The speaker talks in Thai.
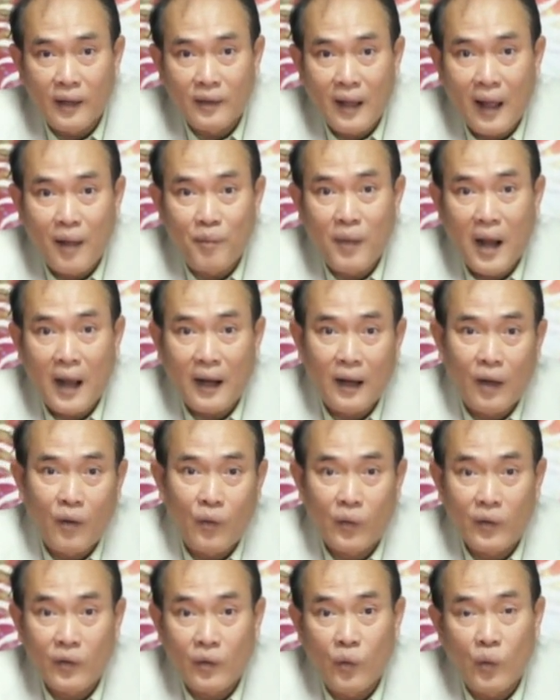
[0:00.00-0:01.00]
ตามหลัก
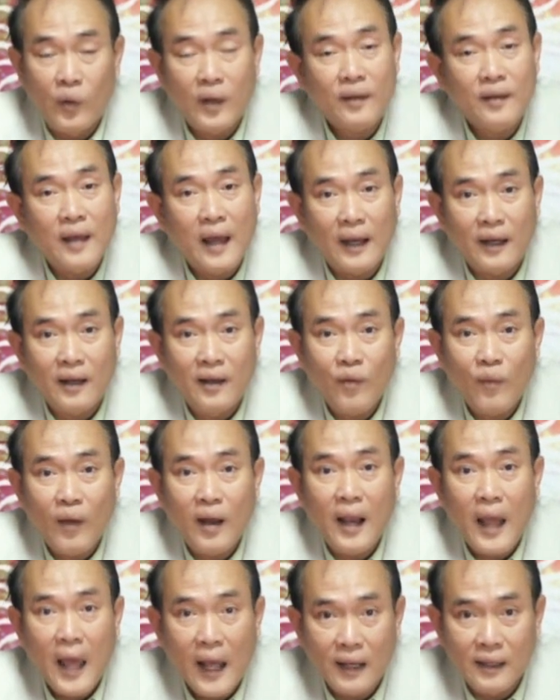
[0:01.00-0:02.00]
โหราศาสตร์ก็เรียกว่า
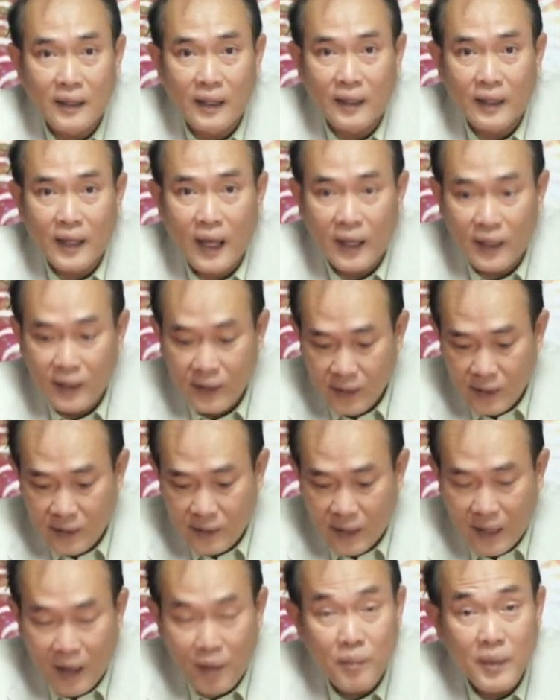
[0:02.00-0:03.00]
แลกเรือนกัน
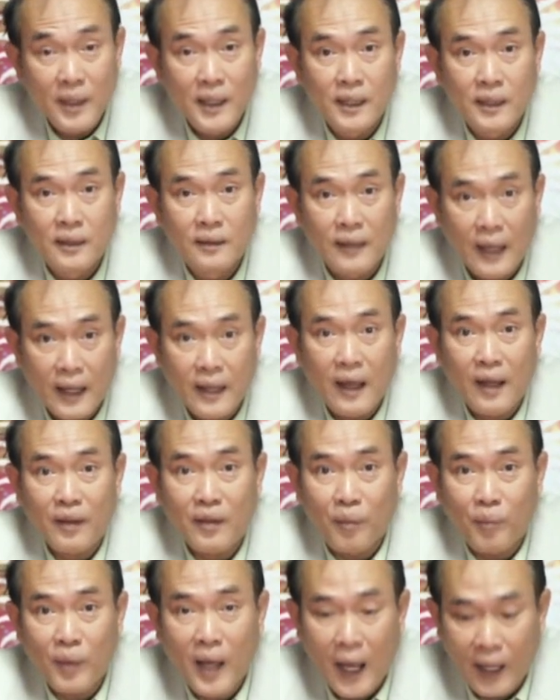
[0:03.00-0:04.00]
ฉะนั้นมีนัยยะ
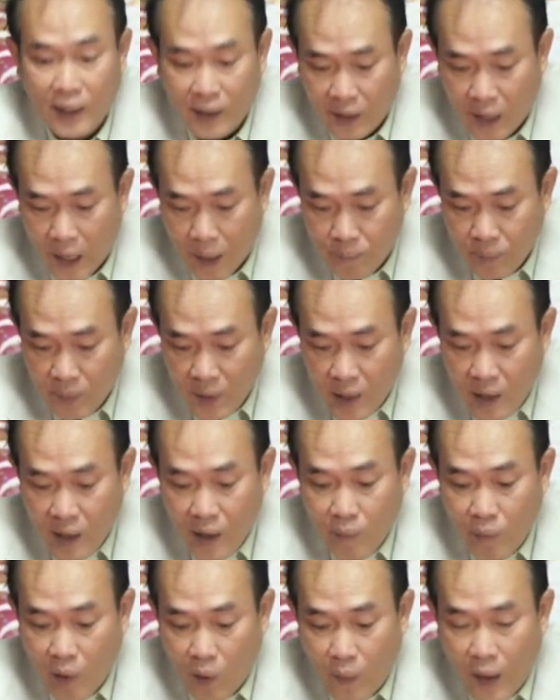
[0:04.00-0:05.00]
สำคัญนะครับ
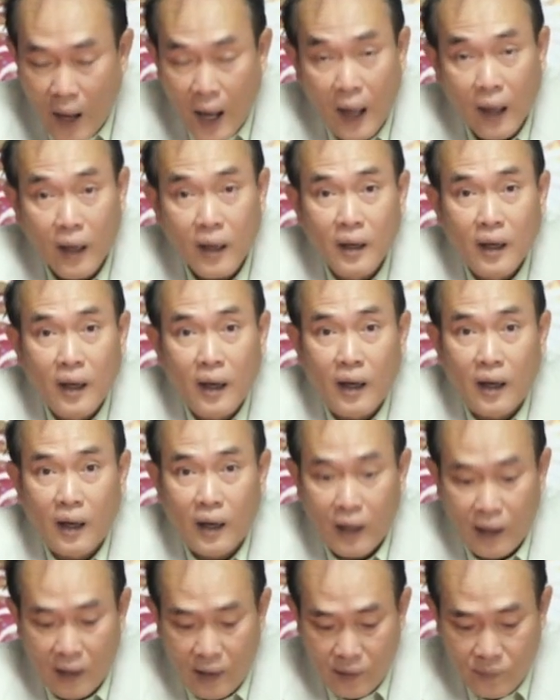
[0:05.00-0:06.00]
เพราะว่า
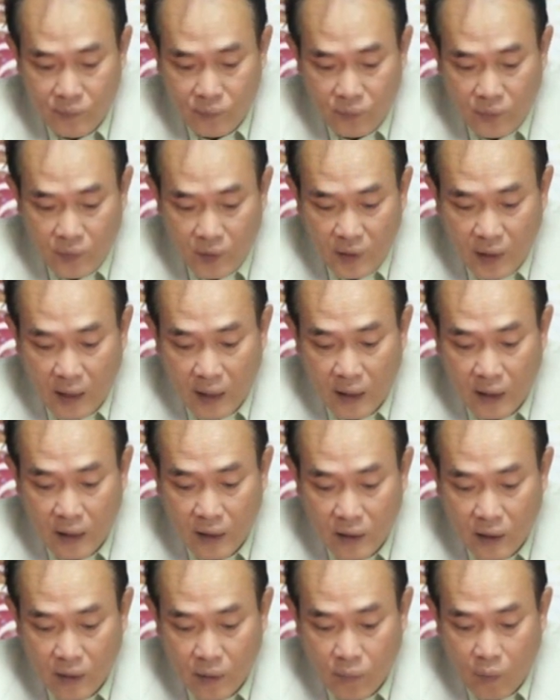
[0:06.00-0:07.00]
ใน
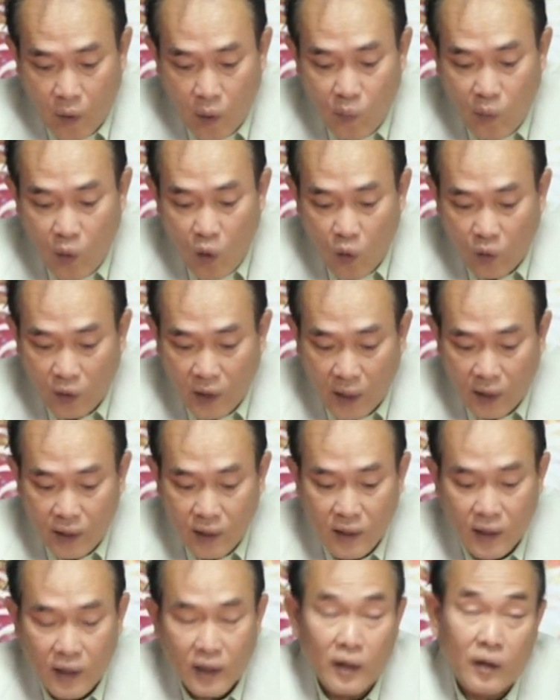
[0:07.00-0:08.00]
ภพโลกเนี่ย
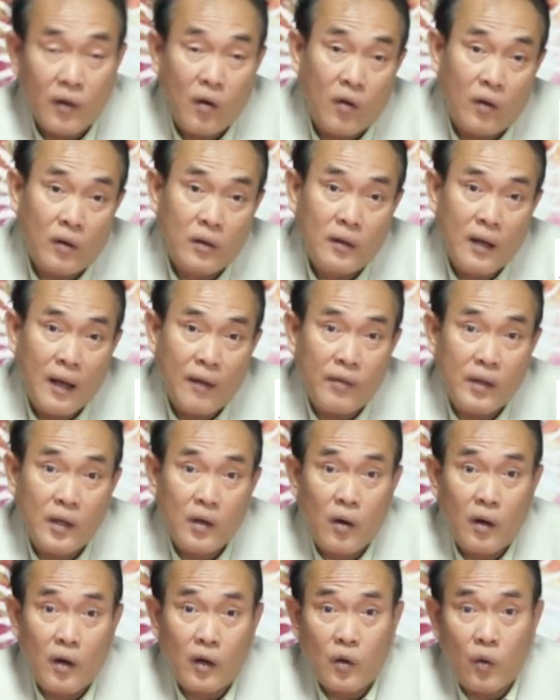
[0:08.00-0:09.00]
อของราศี
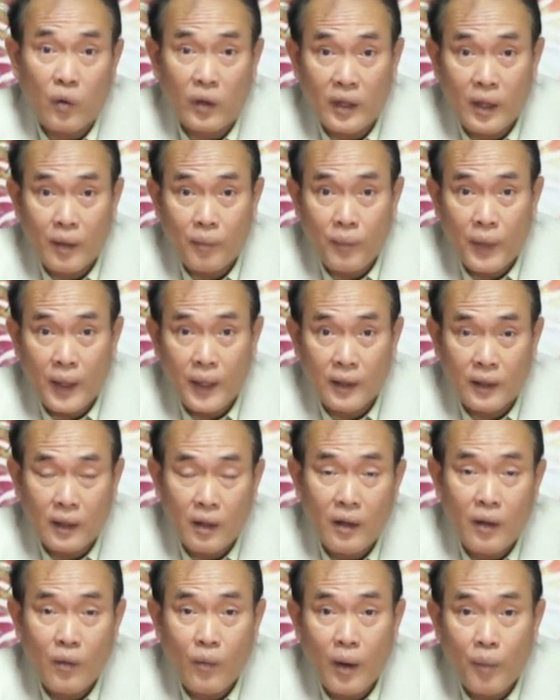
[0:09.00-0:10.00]
กรกฎเนี่ยเป็น
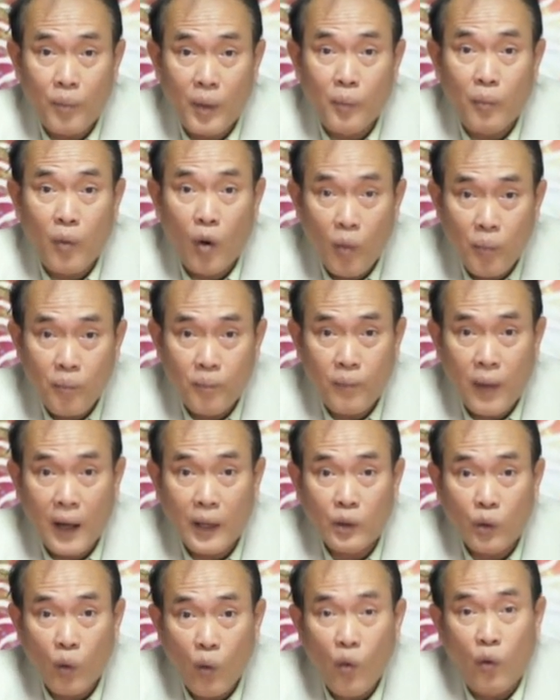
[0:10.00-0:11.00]
เขาเรียกว่าเป็นภพพั
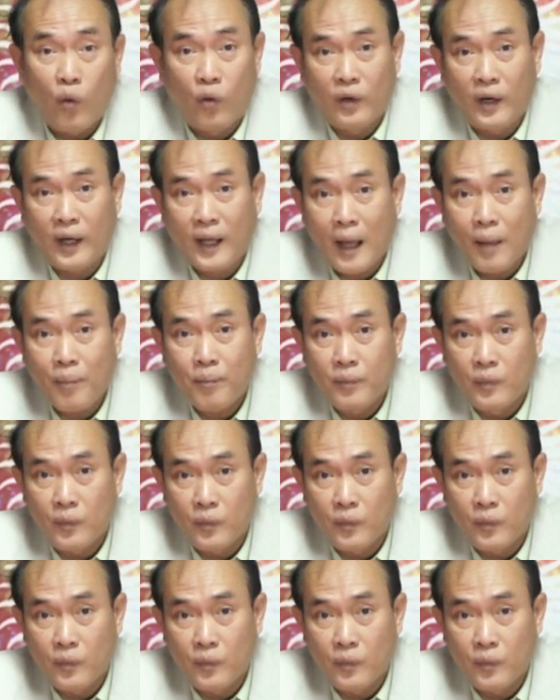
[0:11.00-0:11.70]
นธุนะครับ